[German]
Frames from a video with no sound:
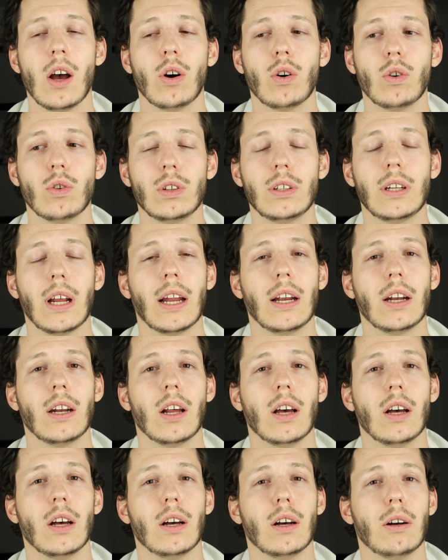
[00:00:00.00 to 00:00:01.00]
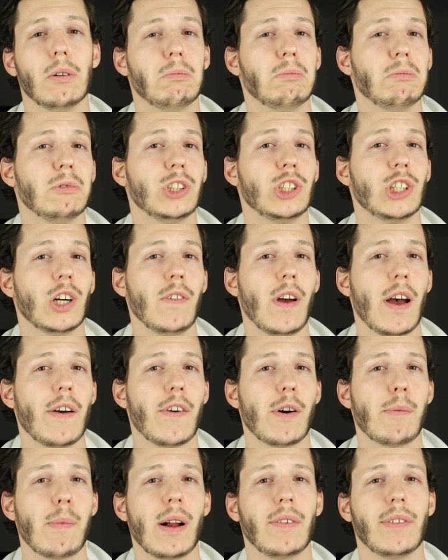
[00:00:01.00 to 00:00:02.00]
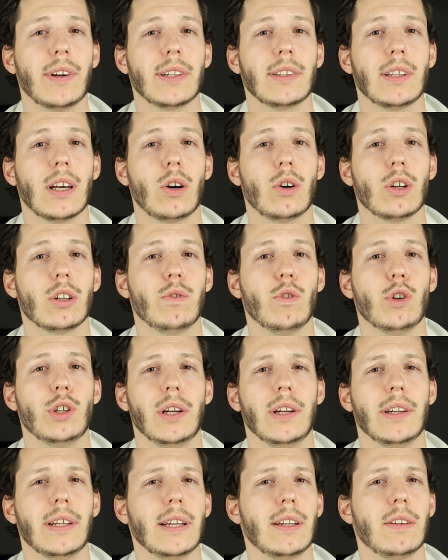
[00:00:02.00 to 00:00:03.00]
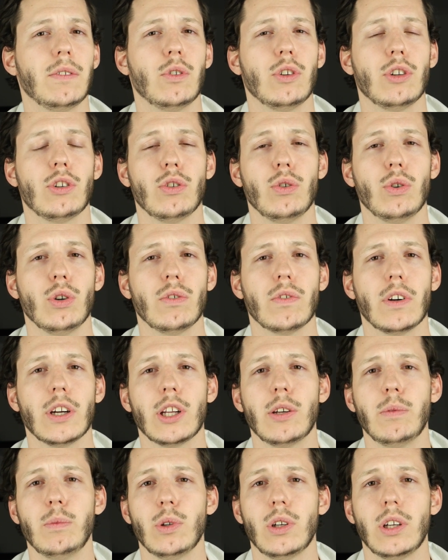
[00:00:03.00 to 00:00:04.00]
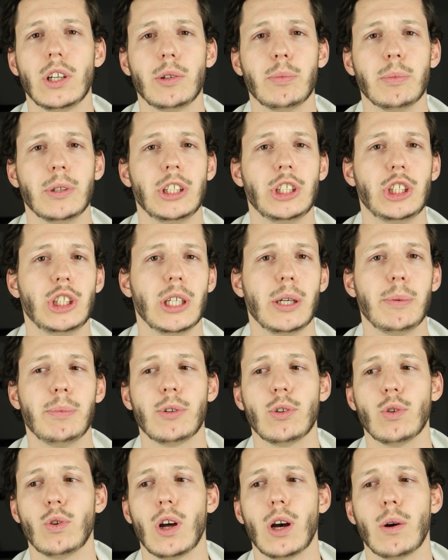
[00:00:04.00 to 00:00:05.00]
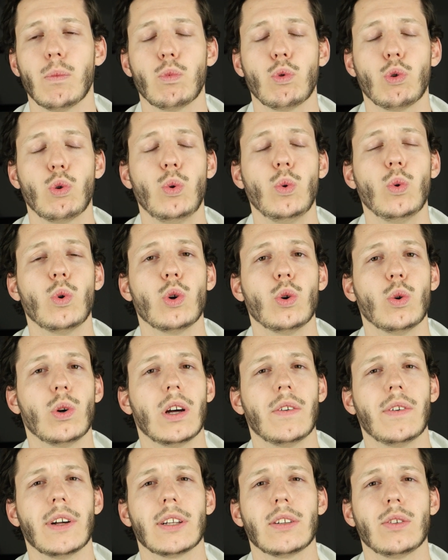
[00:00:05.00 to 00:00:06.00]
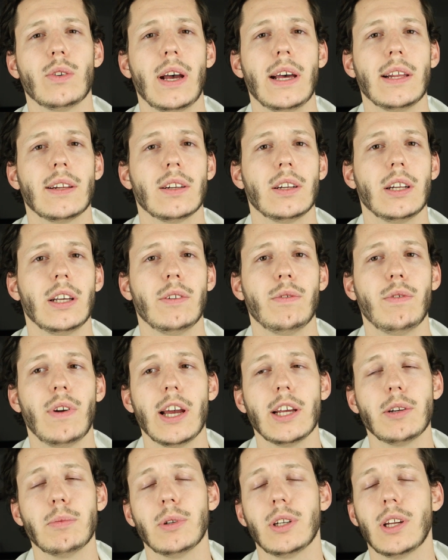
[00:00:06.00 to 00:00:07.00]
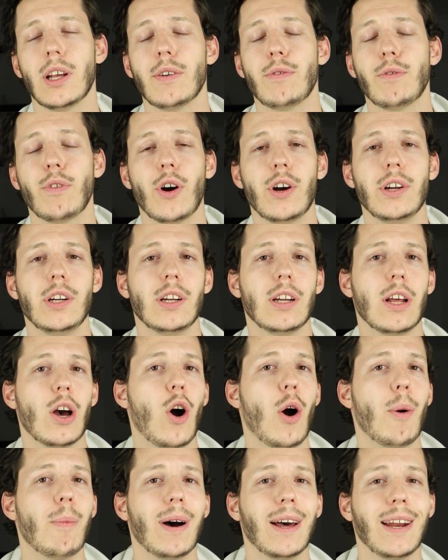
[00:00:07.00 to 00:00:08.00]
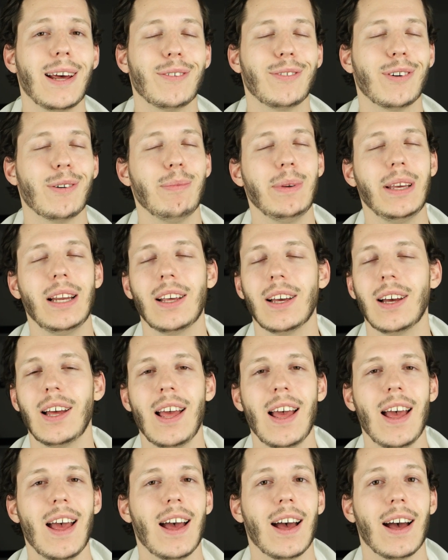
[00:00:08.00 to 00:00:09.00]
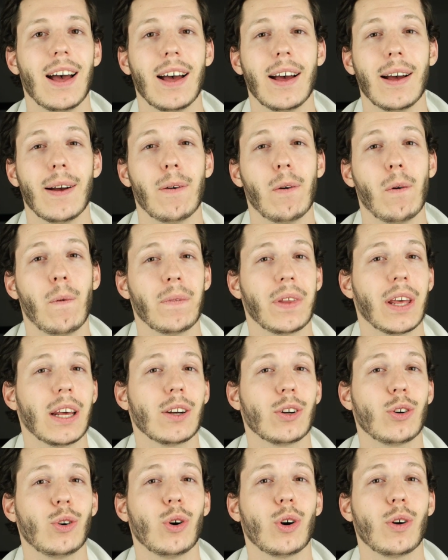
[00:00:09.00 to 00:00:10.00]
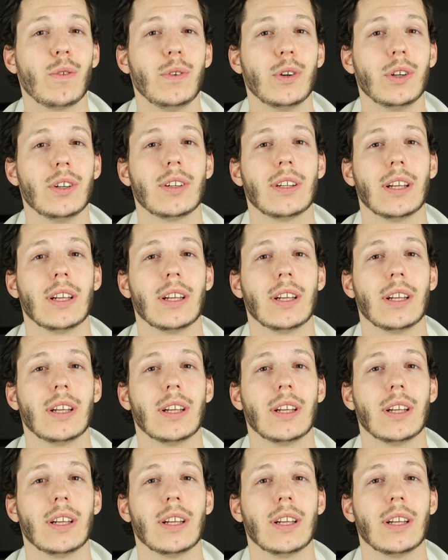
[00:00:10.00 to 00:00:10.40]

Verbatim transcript: und dann äh, schauen wir einfach mal, was daraus wird. Dann setzen wir uns irgendwann gemütlich mit Chips oder Kuchen oder was zu essen hin, vielleicht mit der Freundin, der Oma, der Familie. Äh, und dann gucken wir uns